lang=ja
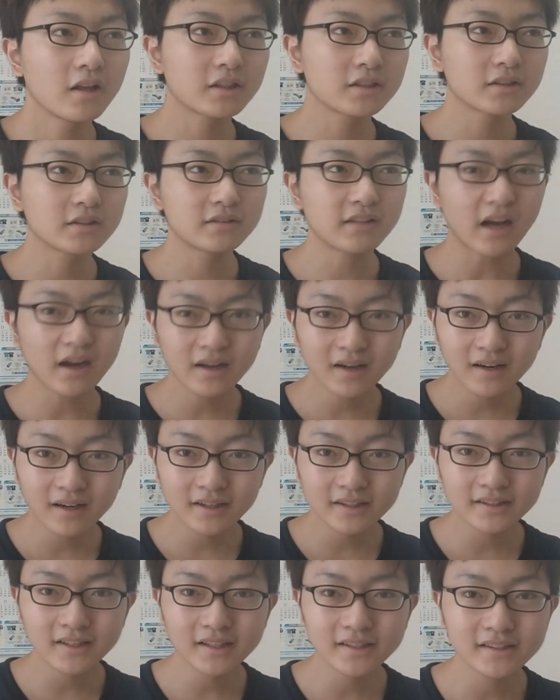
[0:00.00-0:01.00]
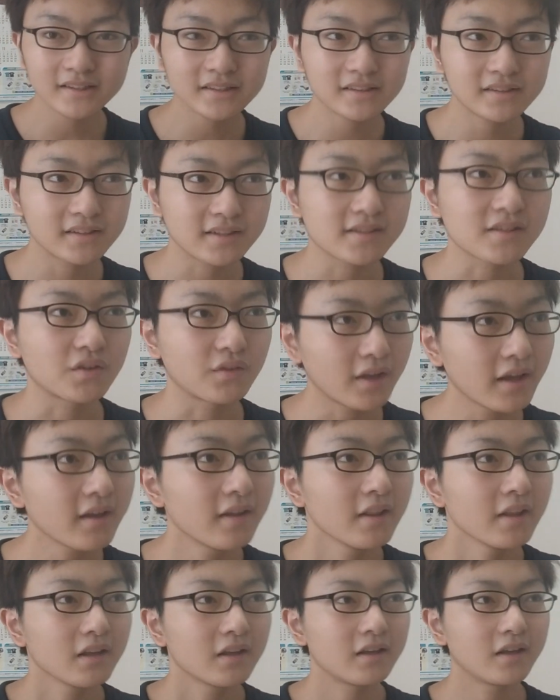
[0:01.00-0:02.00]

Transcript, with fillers: なかなかいないんですよね。